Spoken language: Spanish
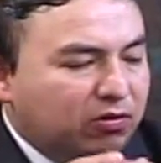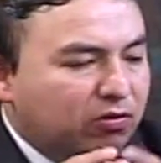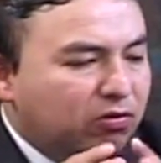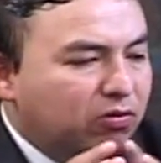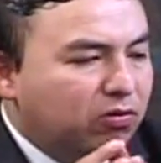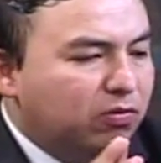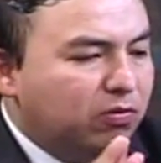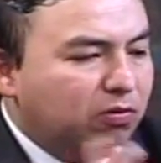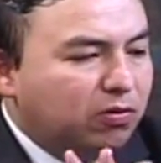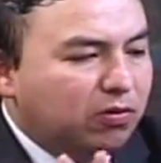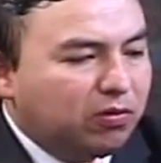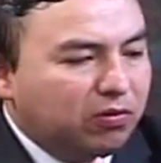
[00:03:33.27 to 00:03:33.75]

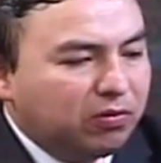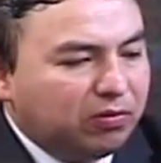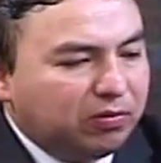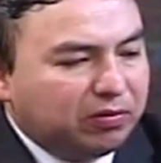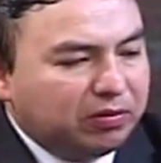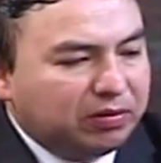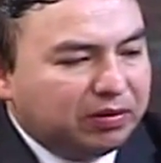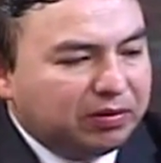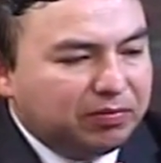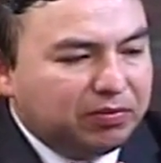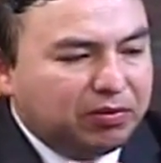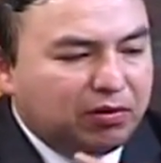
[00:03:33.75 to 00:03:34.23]

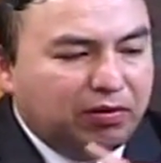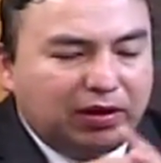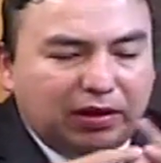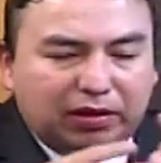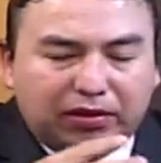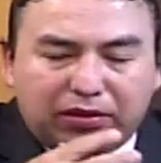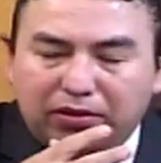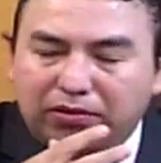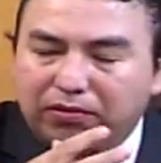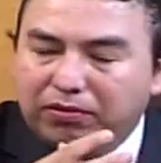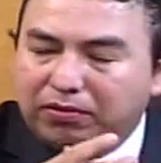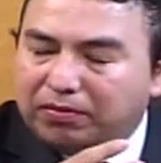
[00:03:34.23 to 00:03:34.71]
hubo eh,
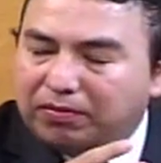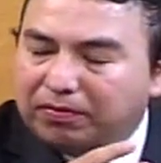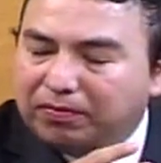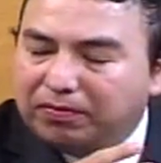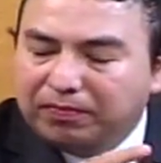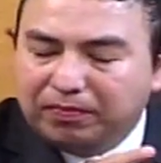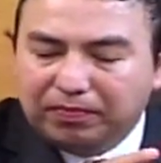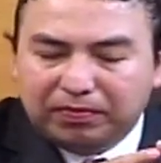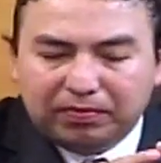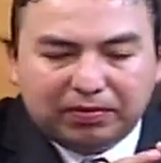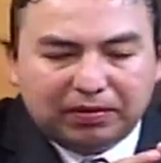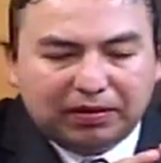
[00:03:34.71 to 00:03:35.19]
violación
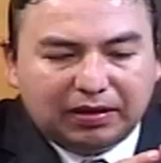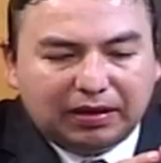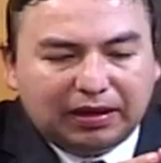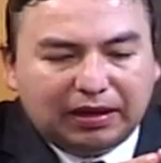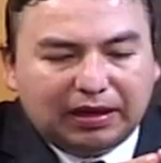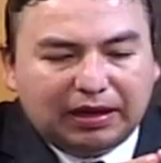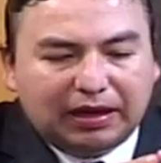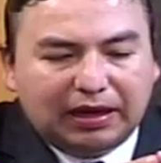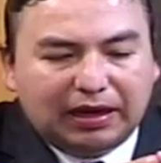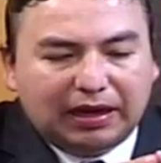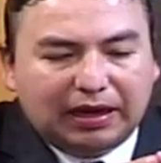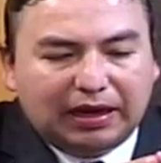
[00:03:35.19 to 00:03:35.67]

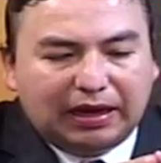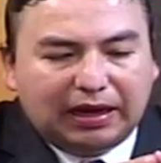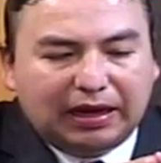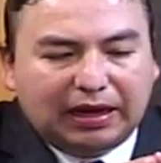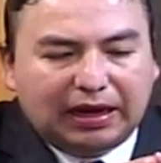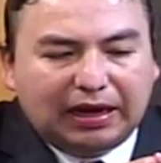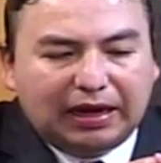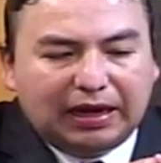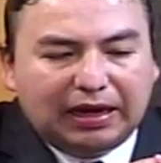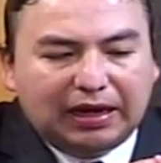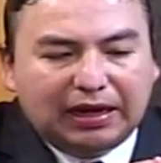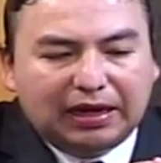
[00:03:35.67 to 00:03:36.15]

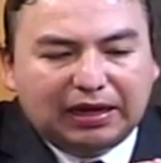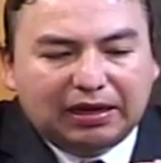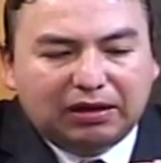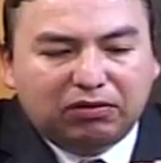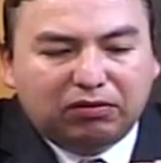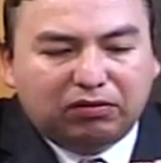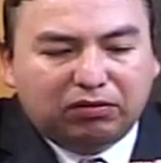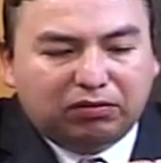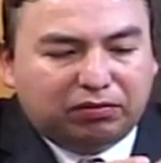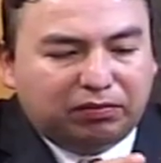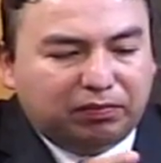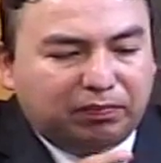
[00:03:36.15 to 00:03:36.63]
a
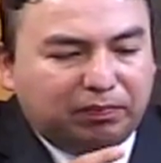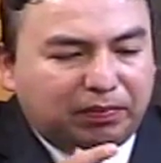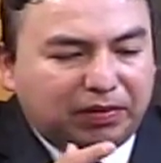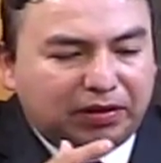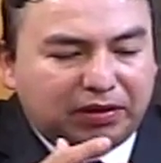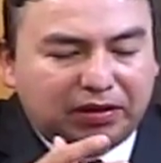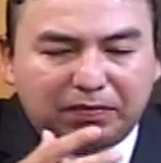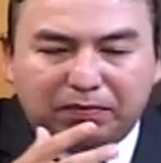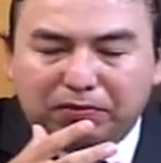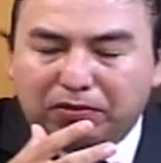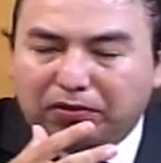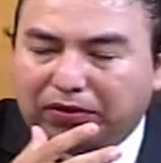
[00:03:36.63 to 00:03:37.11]
los
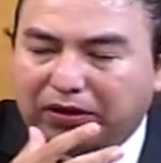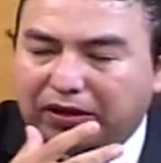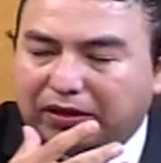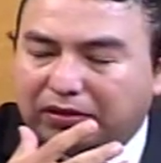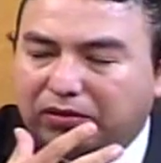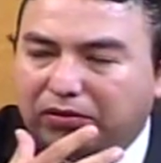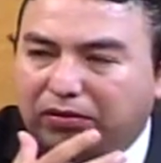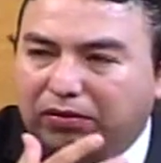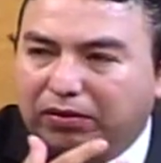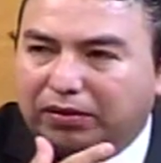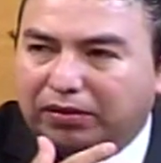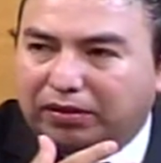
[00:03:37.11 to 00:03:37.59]
principios
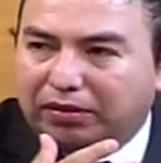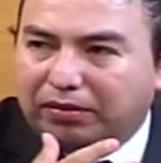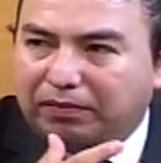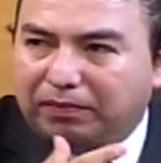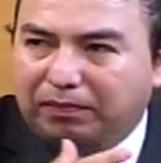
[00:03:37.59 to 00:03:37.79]
rectores